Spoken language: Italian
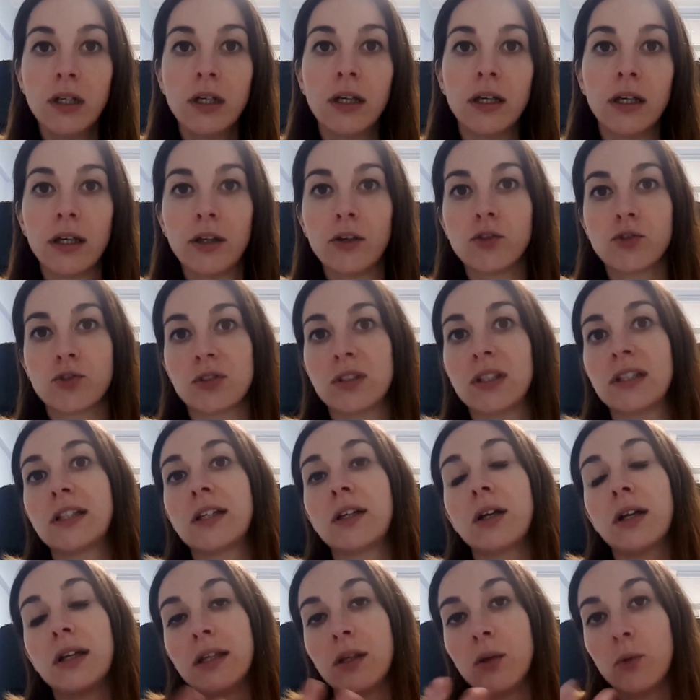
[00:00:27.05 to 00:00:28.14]
E io sono
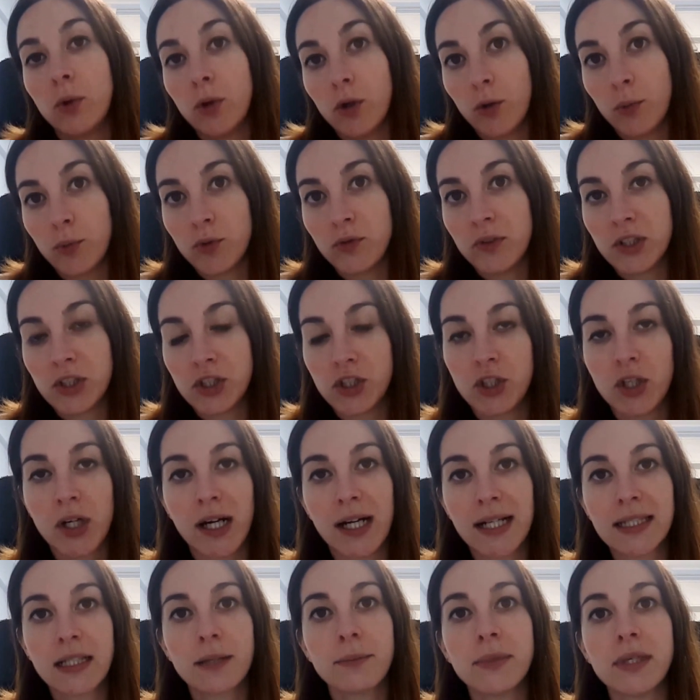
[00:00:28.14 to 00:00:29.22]
andata in quello più vicino a
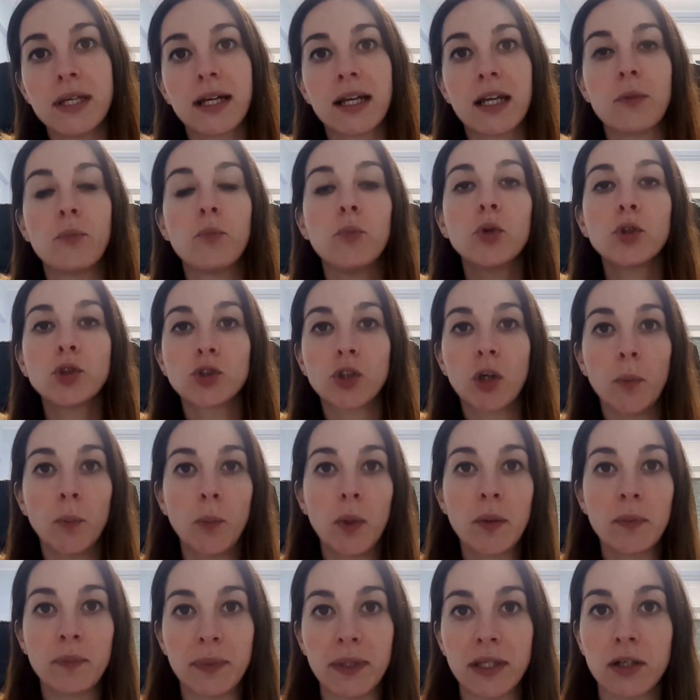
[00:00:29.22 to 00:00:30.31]
casa mia, che purtroppo
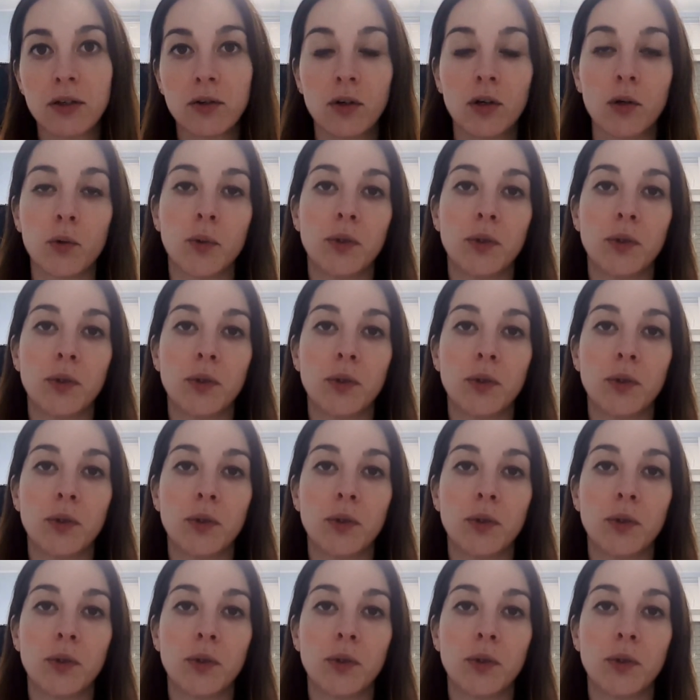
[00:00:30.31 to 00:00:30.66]
è piccolo,